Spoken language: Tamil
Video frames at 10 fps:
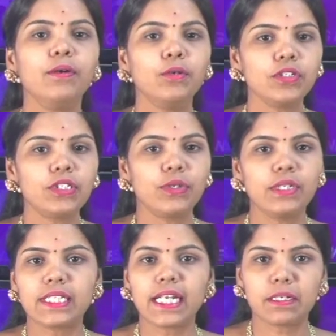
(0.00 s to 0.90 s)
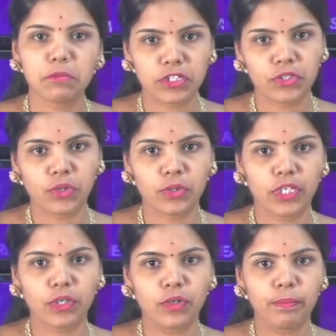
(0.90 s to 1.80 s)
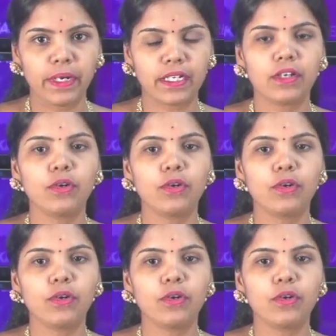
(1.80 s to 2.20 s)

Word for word: ஊசோடு சட்டமன்ற தொகுதிக்குட்பட்ட